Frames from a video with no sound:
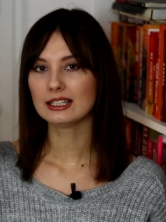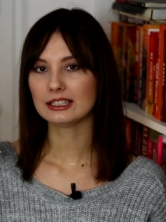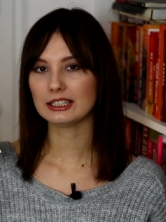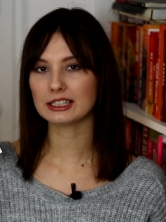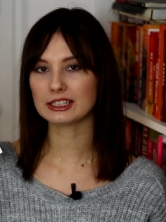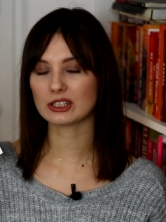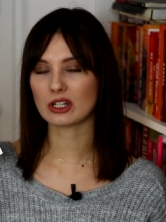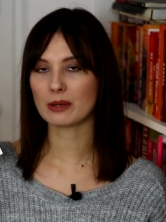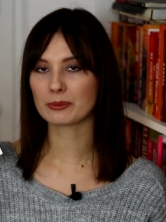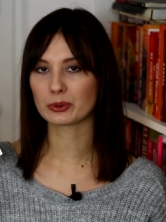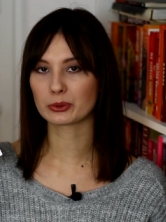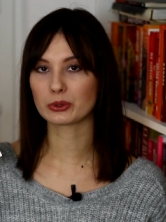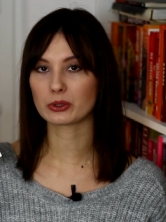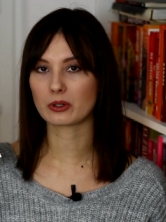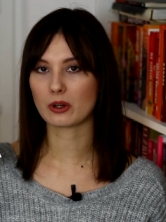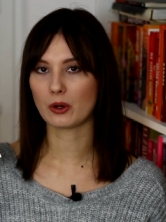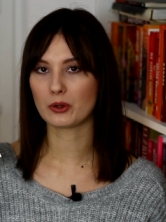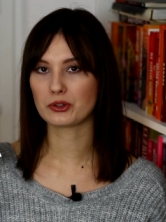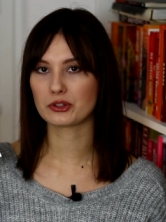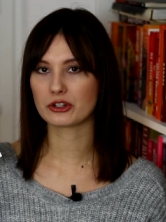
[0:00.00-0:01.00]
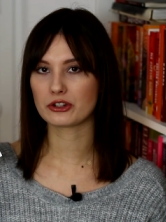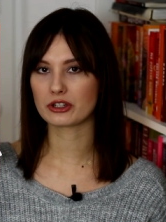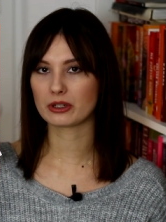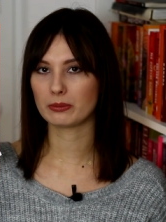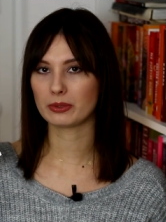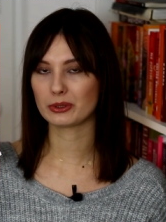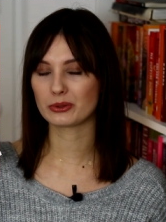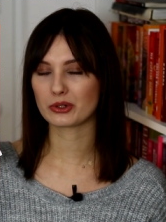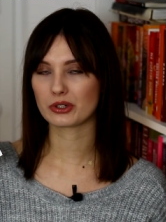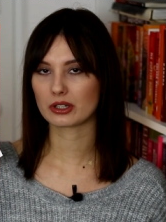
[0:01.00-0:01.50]
i chciałam ją dokończyć,
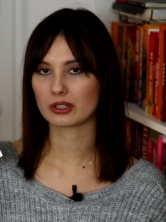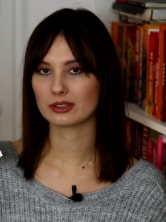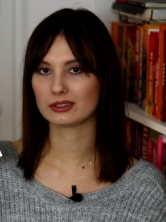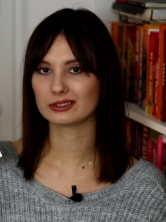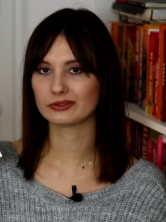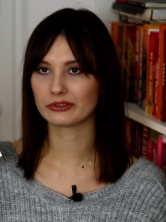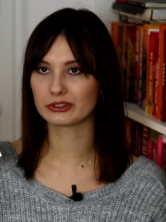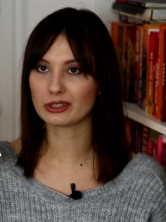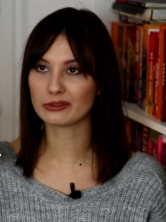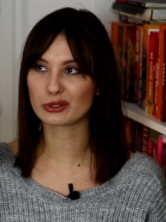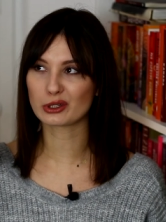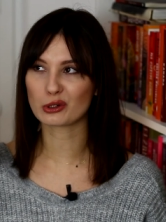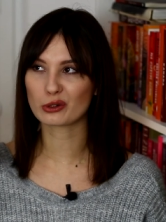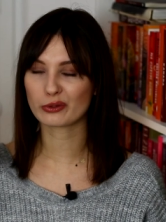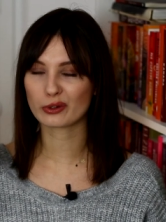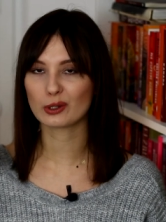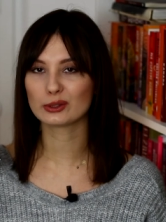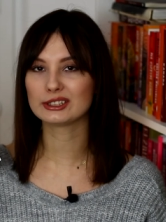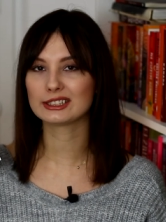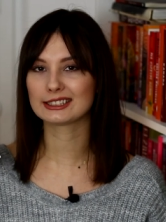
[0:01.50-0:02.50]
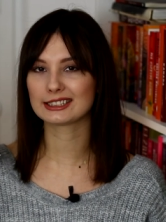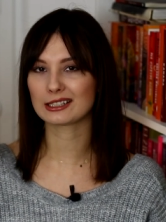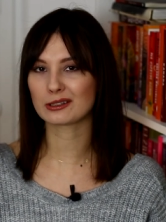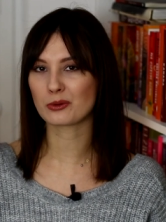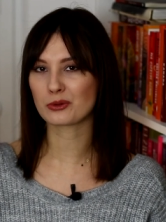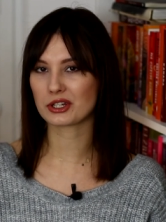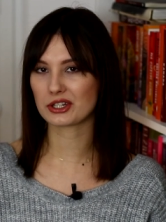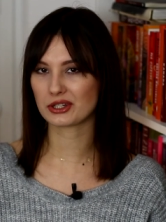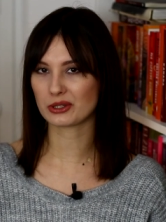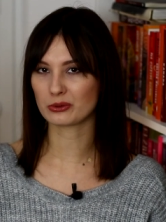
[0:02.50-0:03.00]
żeby już w nowy rok wchodzić z
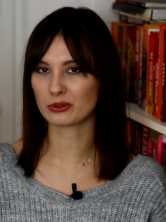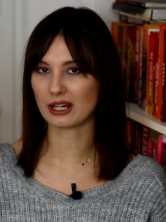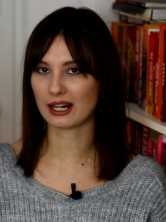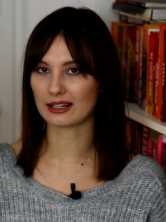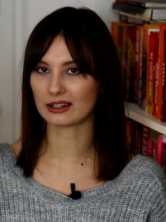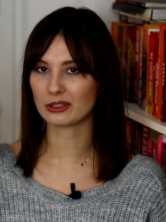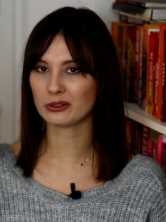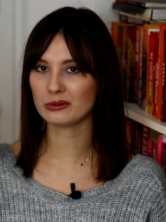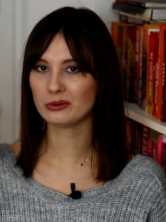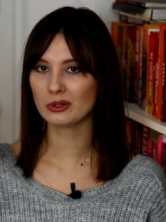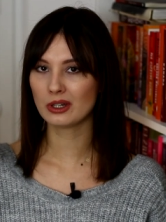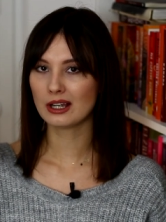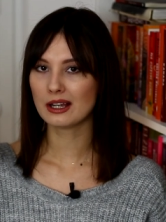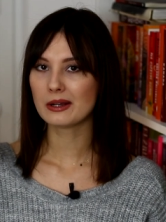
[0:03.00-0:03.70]
taką czystą kartą.